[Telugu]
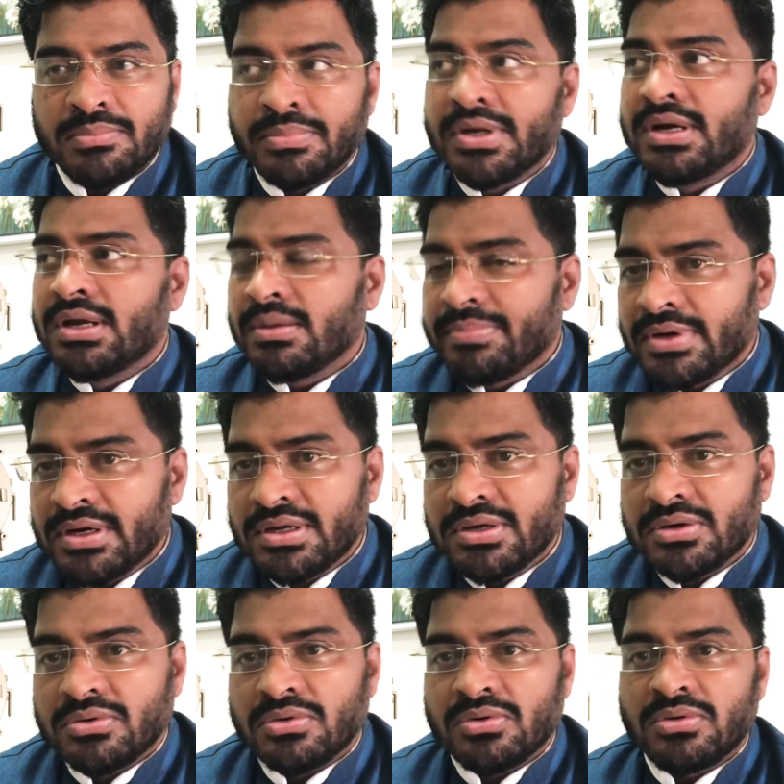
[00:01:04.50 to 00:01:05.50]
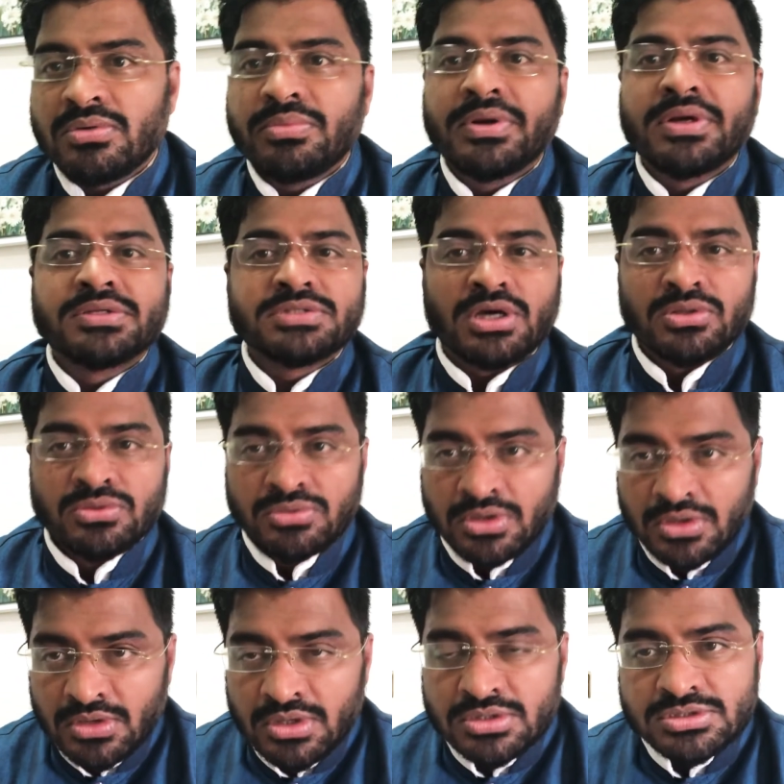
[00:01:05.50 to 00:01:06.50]
బిడ్డ పెళ్ళికో బట్ చదువు
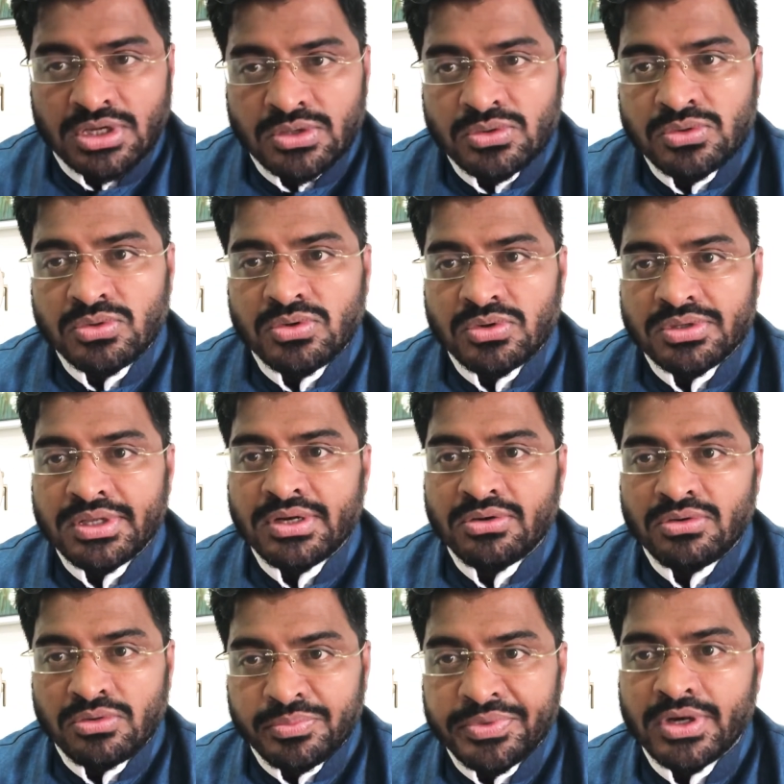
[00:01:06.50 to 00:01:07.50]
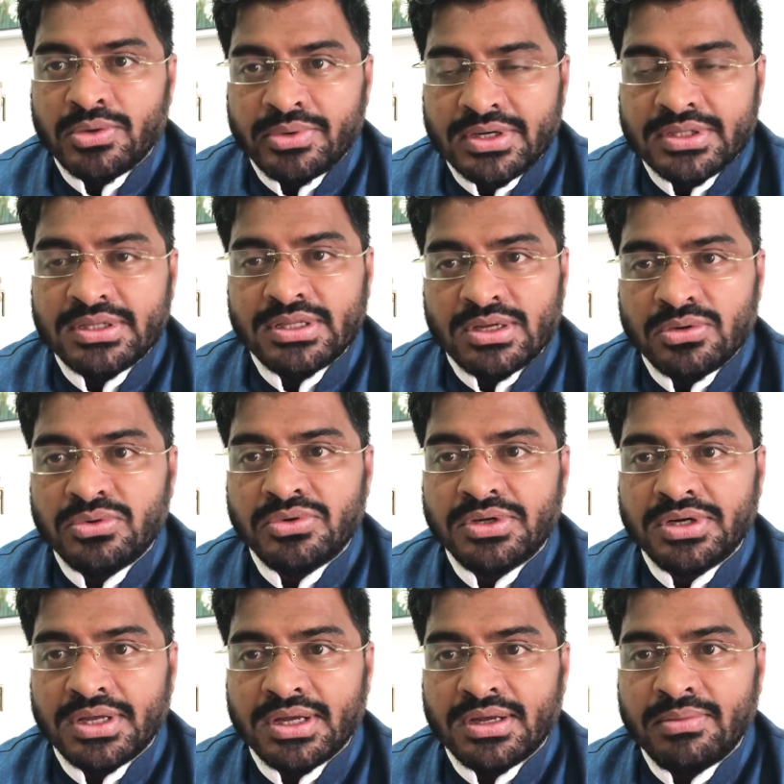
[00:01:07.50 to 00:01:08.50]
చదువుకో దేనికో ఉపయోగపడుతుంది
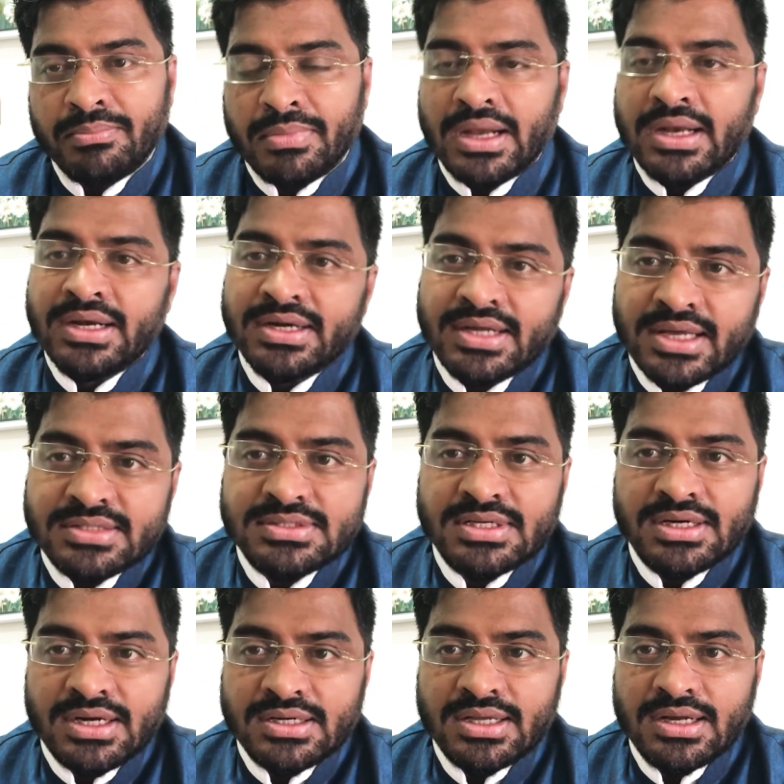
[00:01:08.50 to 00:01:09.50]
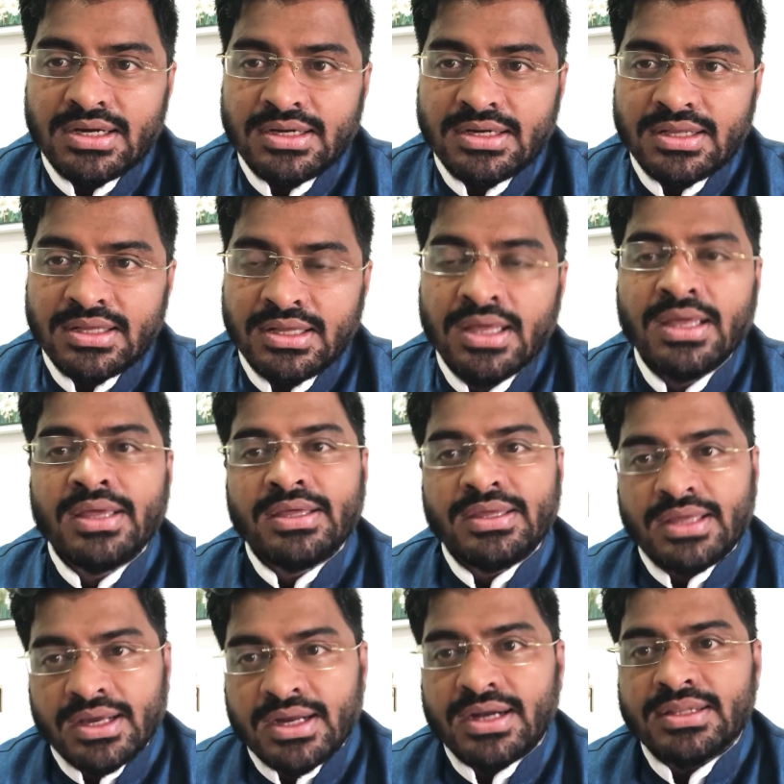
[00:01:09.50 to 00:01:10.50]
అనుకుంటే మళ్ళీ ట్యాక్సులు కట్టాలంటే
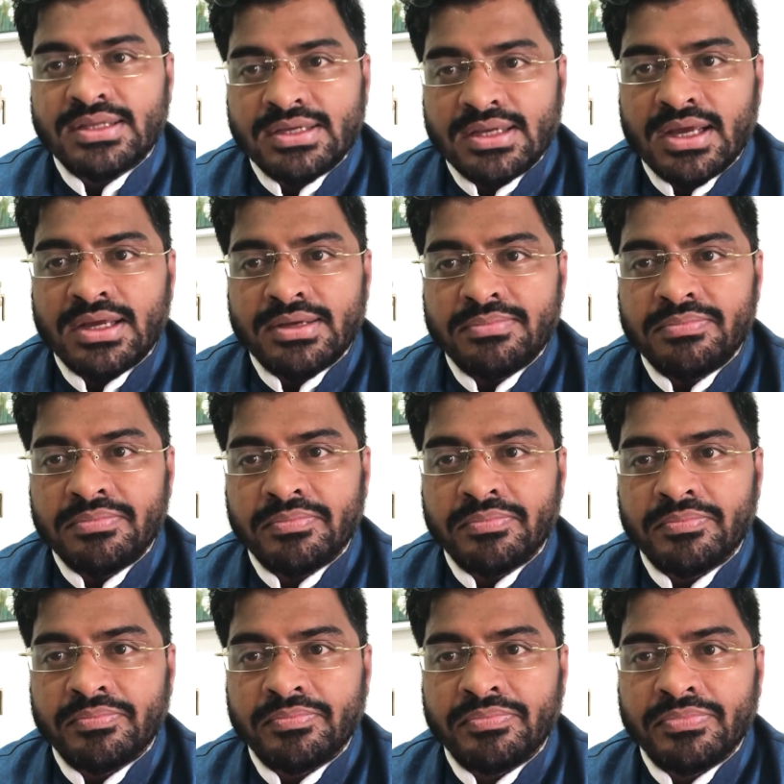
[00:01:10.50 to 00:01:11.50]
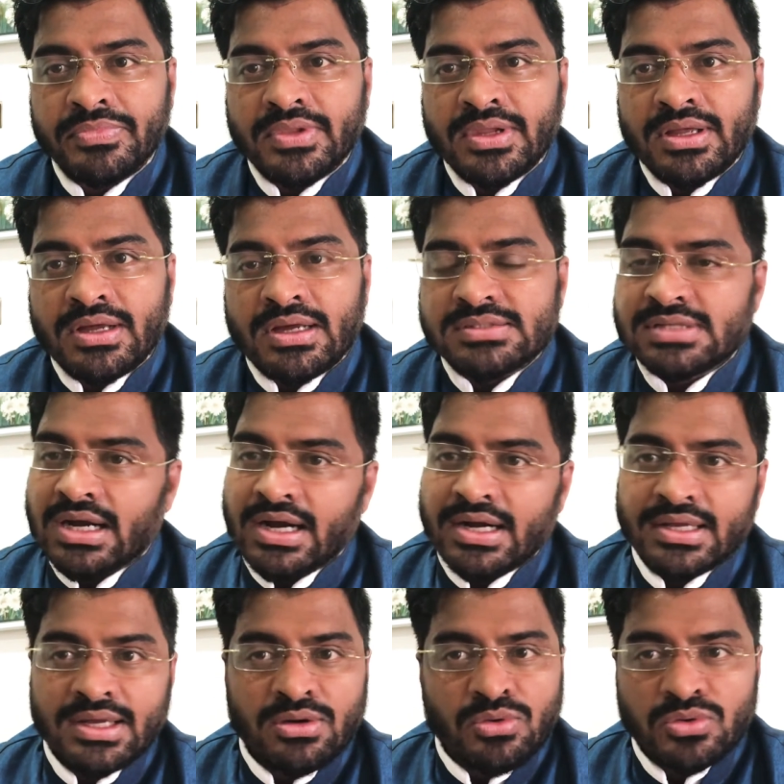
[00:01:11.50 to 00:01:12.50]
ఎక్కడిది న్యాయం అసలు
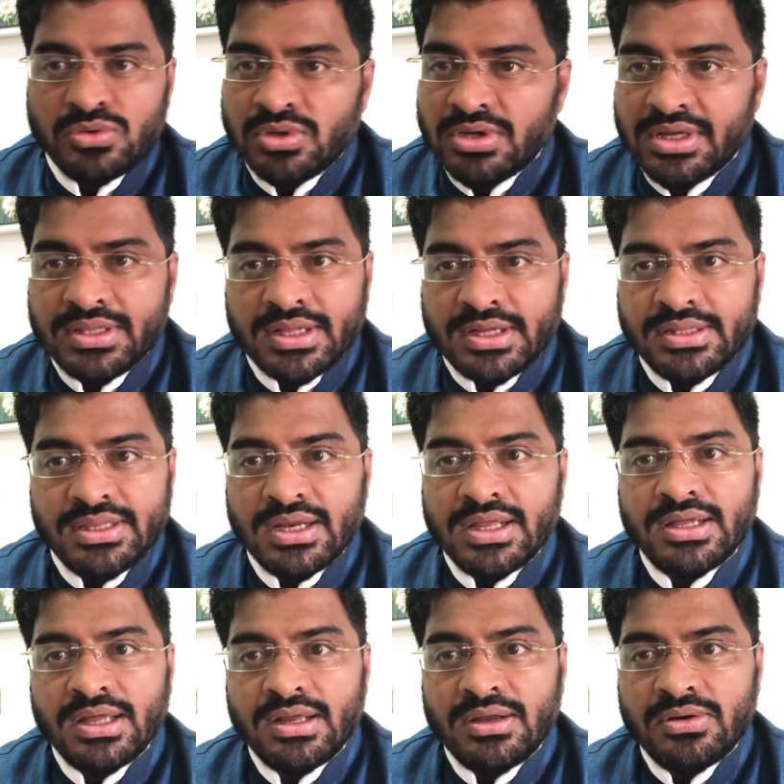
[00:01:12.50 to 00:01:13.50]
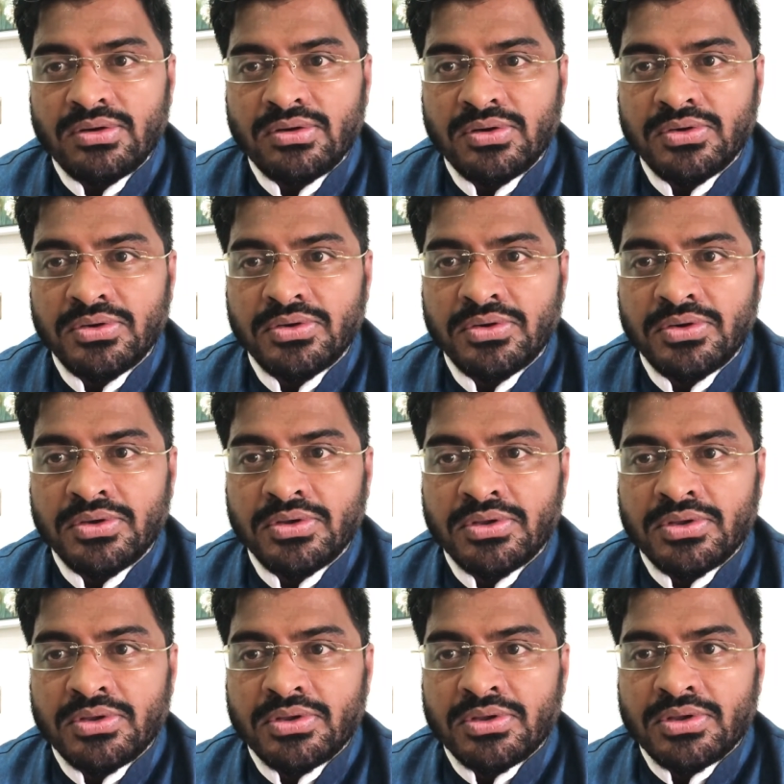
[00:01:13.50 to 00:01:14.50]
అడిగే గొంతు లేదా తెలంగాణలో
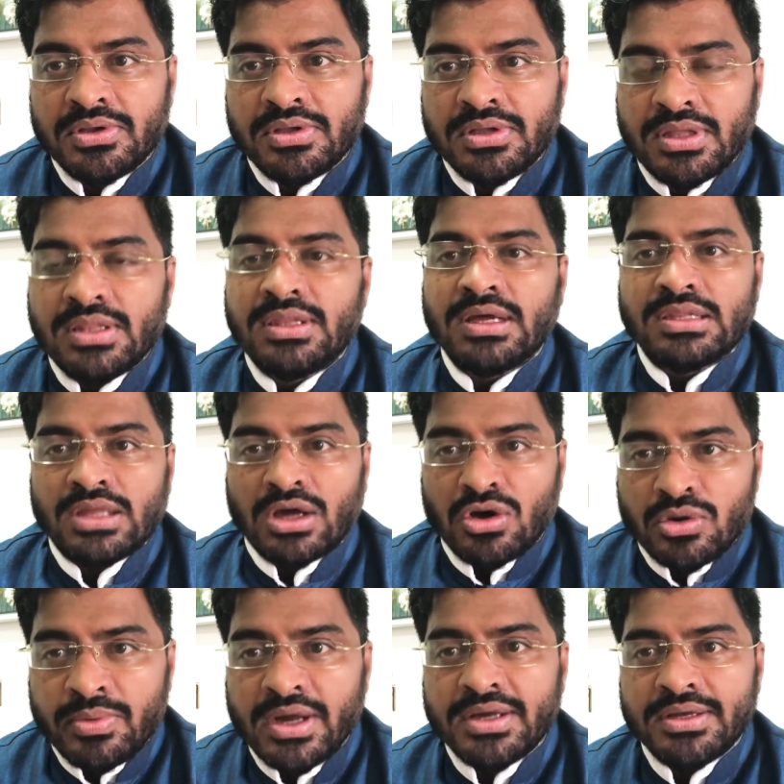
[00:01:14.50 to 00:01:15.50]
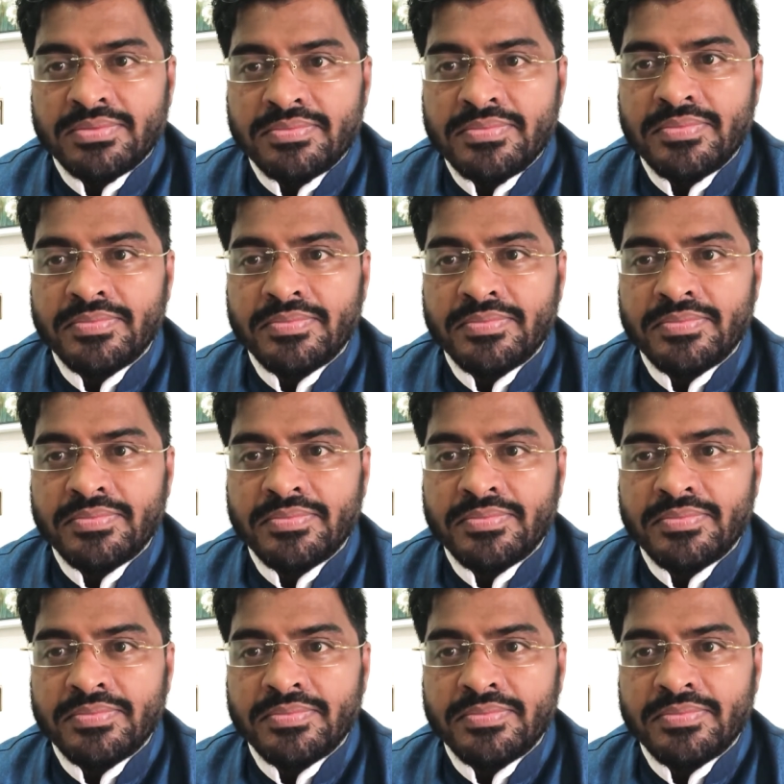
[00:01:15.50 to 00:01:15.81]
ఎంత దౌర్భాగ్యం